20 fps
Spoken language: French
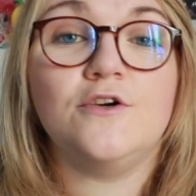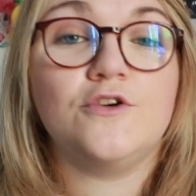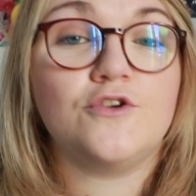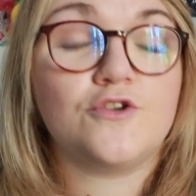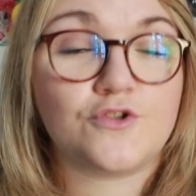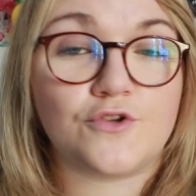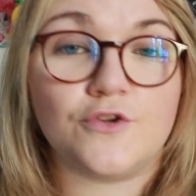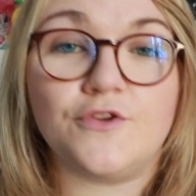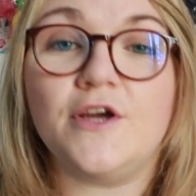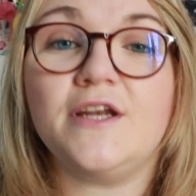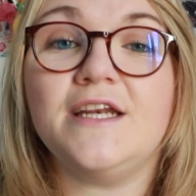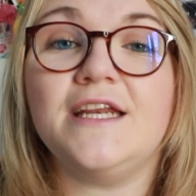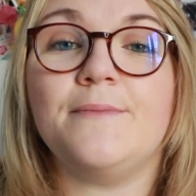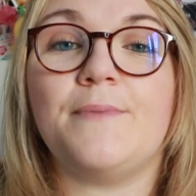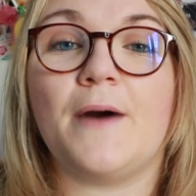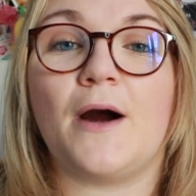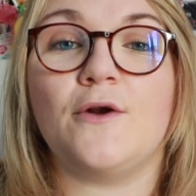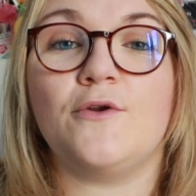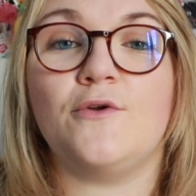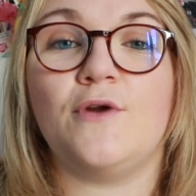je te donne les
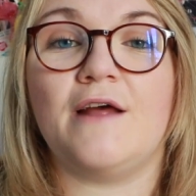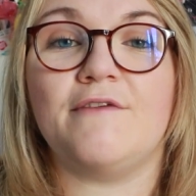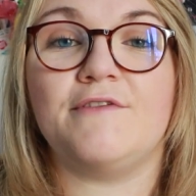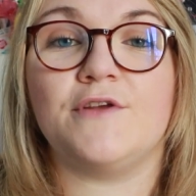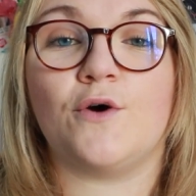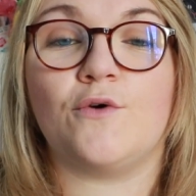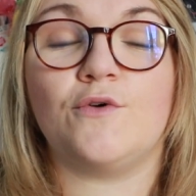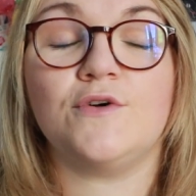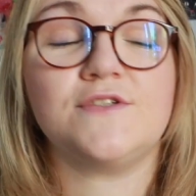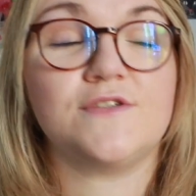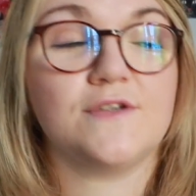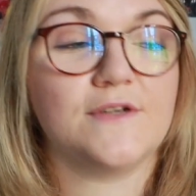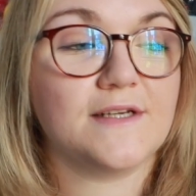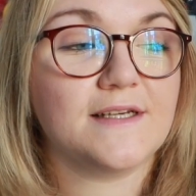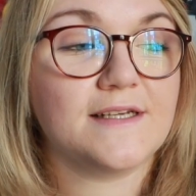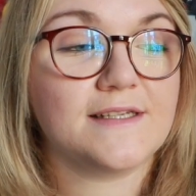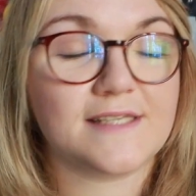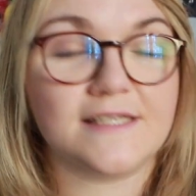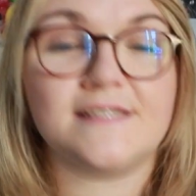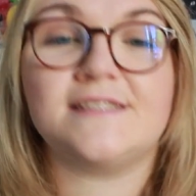paroles de La vie en rose,
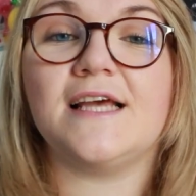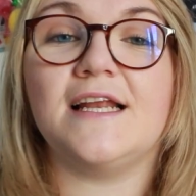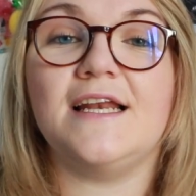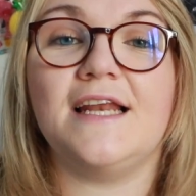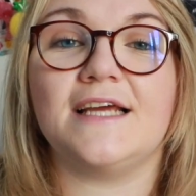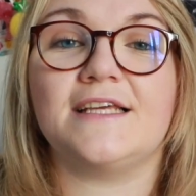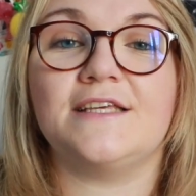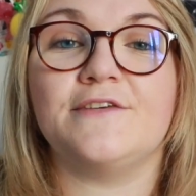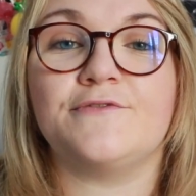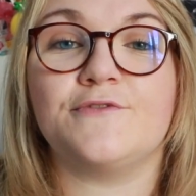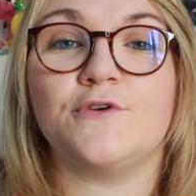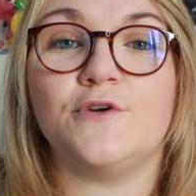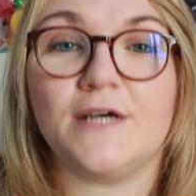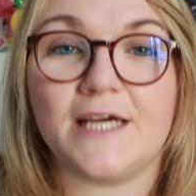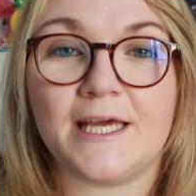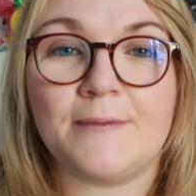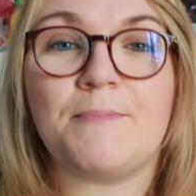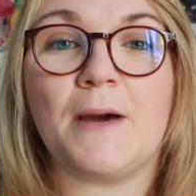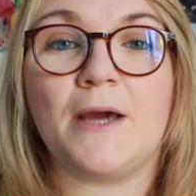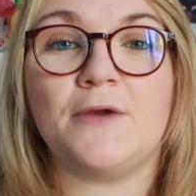c'est celle-là qu'il faut
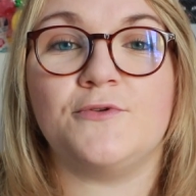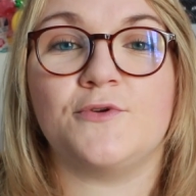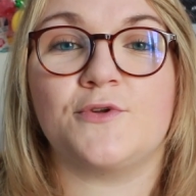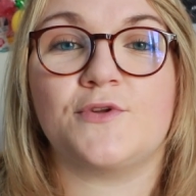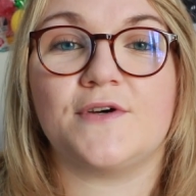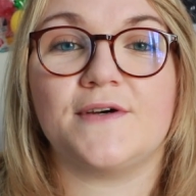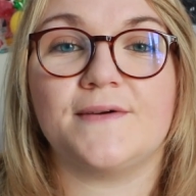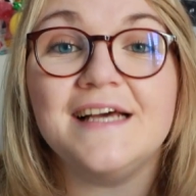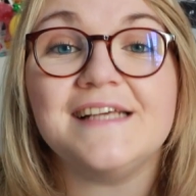et pas une autre.